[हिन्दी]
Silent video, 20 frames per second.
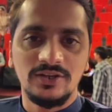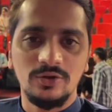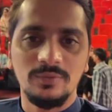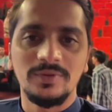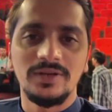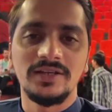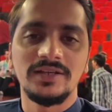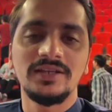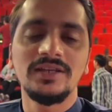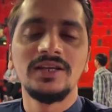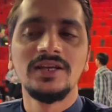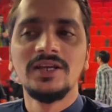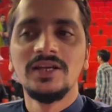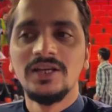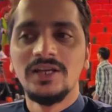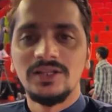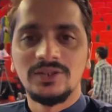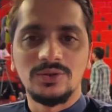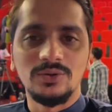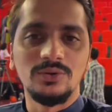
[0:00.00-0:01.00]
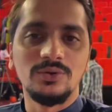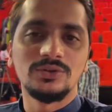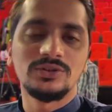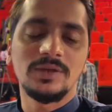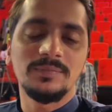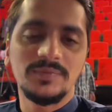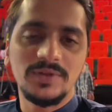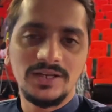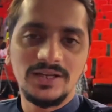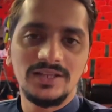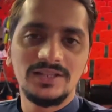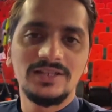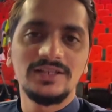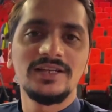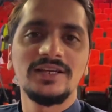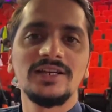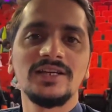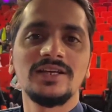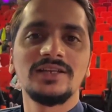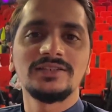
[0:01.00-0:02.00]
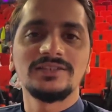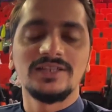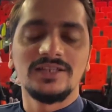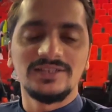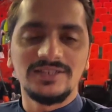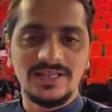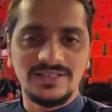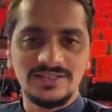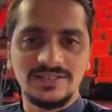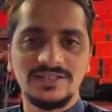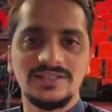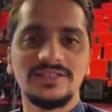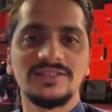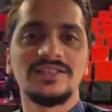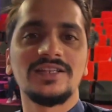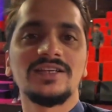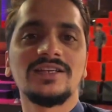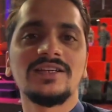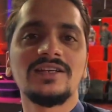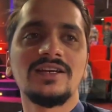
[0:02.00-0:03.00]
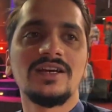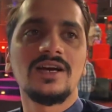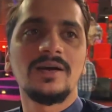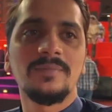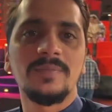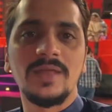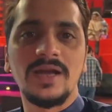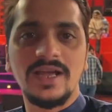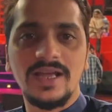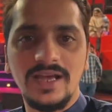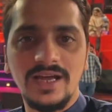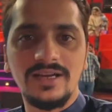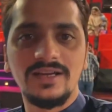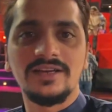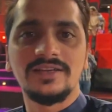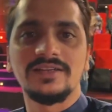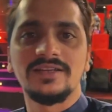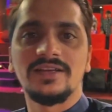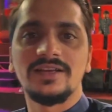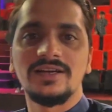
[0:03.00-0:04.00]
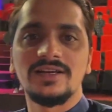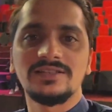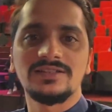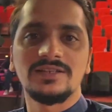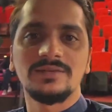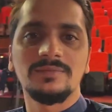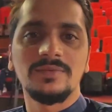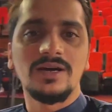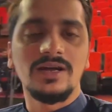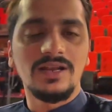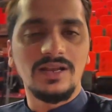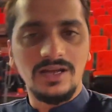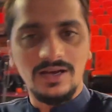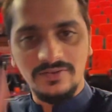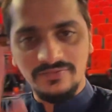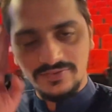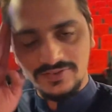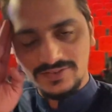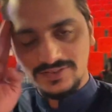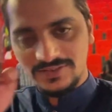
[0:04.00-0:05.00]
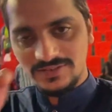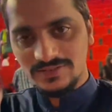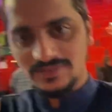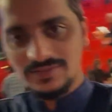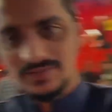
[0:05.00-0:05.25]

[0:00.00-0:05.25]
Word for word: को मिलेगी तो तब तक के लिए इजाज़त दीजिए अपना ख्याल रखिएगा सब अल्लाह हाफ